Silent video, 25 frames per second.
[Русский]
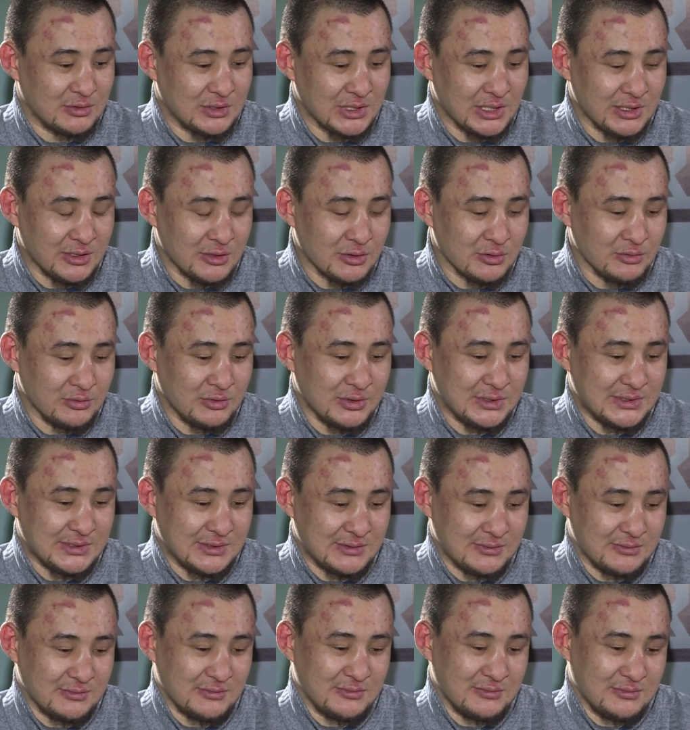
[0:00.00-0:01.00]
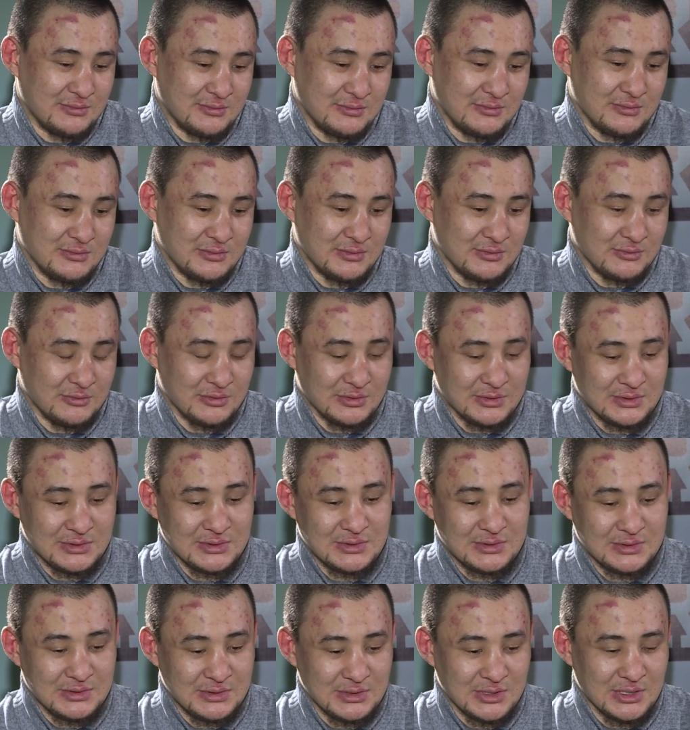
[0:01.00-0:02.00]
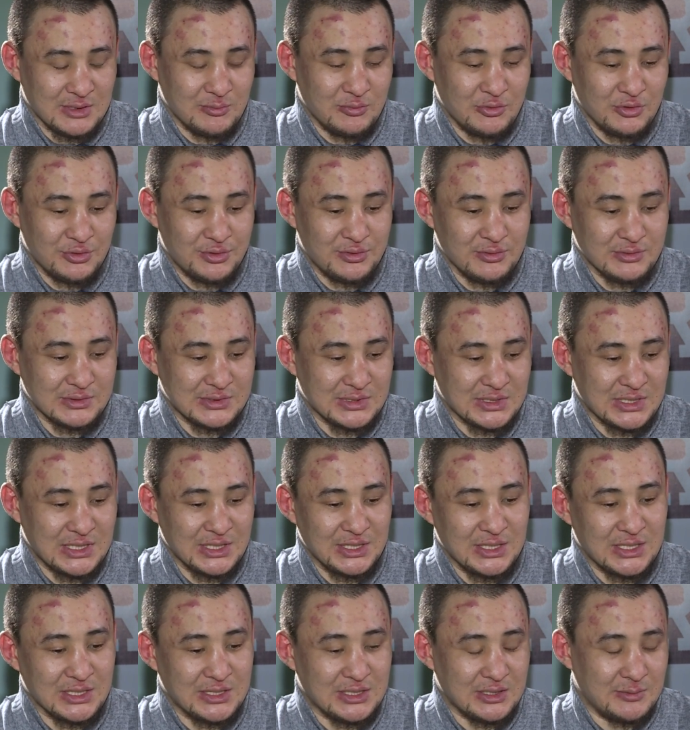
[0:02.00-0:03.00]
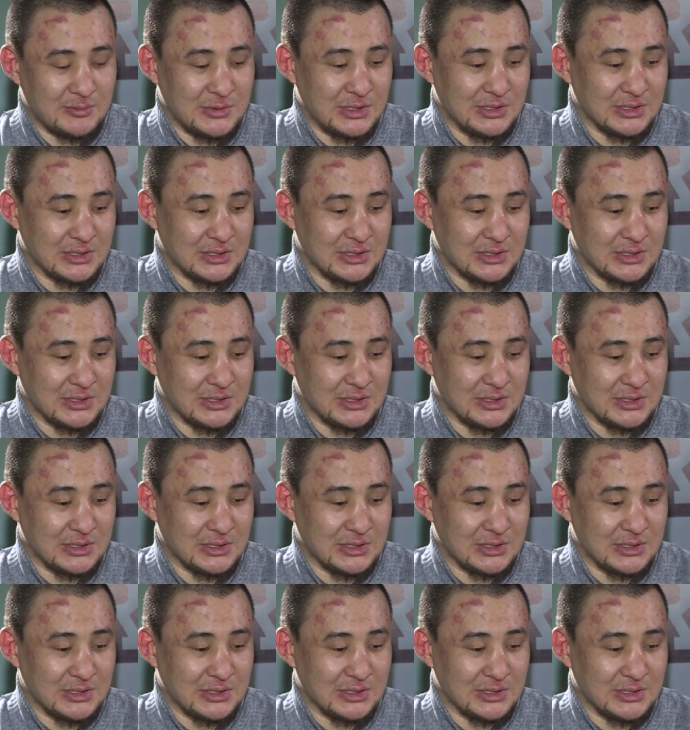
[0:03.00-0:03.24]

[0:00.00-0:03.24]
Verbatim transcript: Тренируюсь, вот, работаю с Ханатом